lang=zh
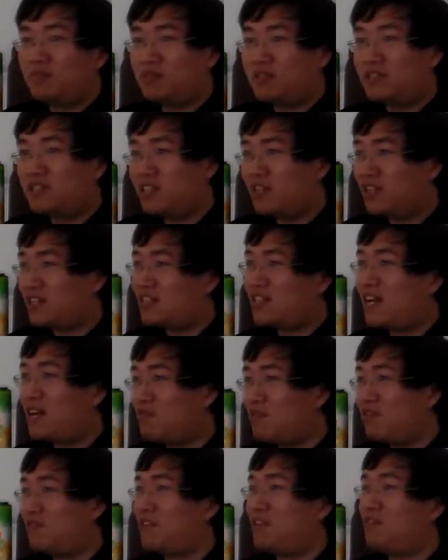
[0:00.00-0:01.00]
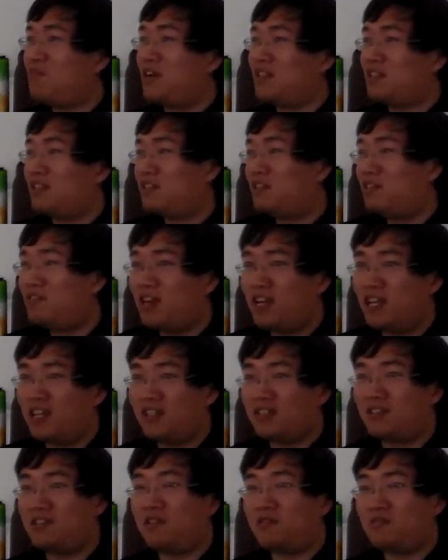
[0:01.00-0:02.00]
不是那个杀岳飞的皇帝，是后来
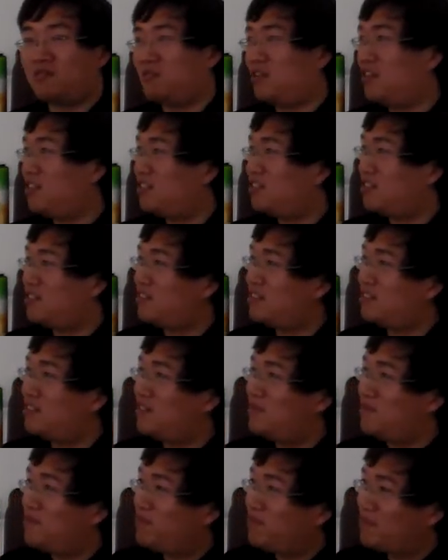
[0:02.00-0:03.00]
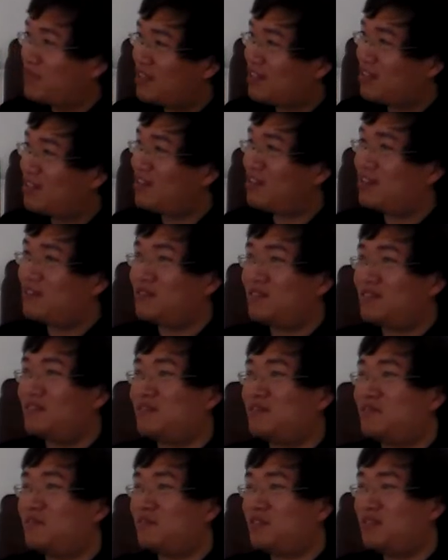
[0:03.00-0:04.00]
一个孝宗了，已经。
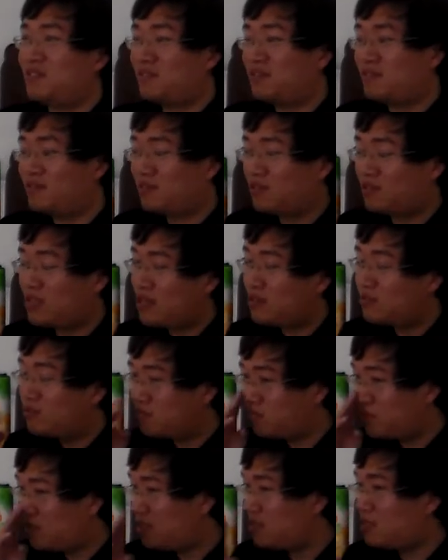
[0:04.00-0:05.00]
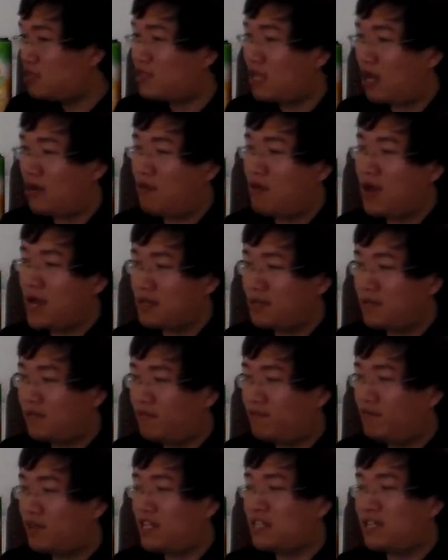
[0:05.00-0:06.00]
就是说，但朱熹讲话是
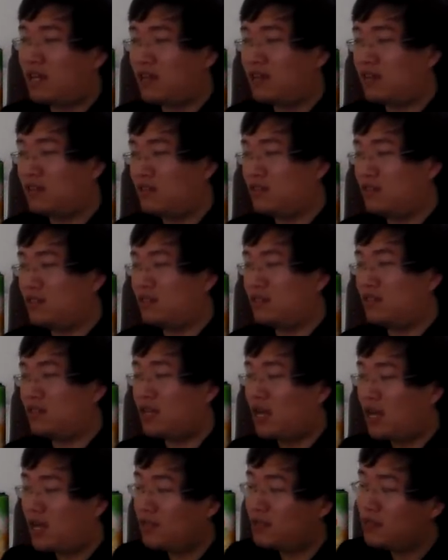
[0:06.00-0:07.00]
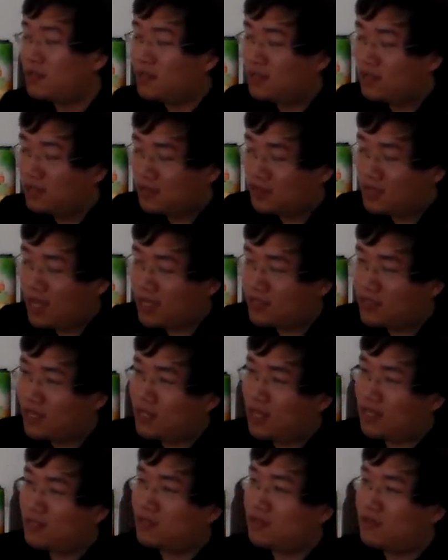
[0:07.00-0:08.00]
非常耿直的，他他
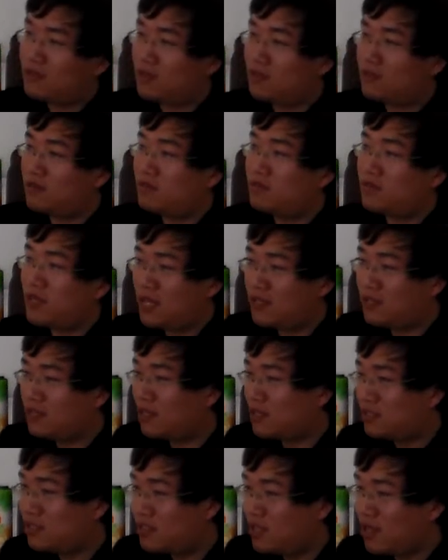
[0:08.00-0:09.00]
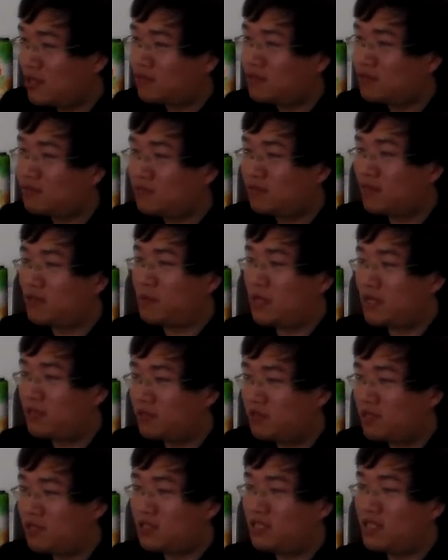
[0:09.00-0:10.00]
在他的诏他的那个上书里面
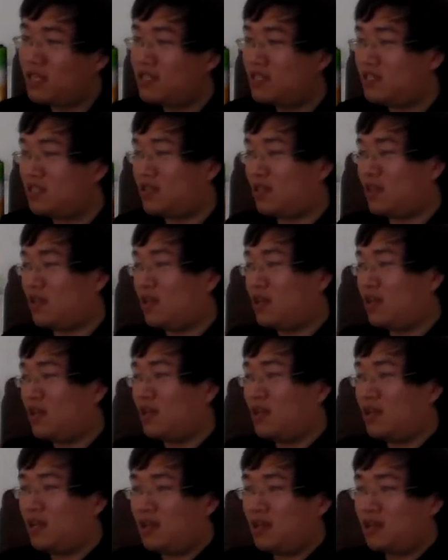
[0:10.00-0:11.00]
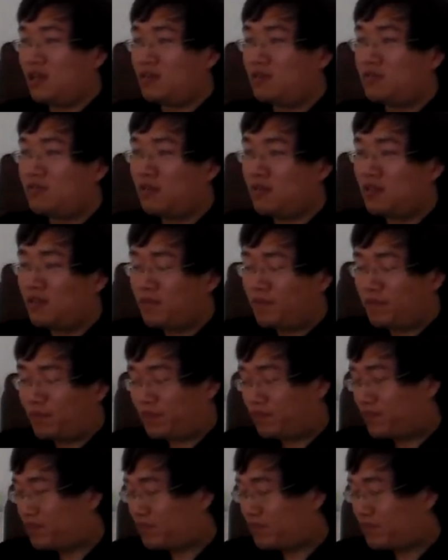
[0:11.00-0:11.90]
就直接写说，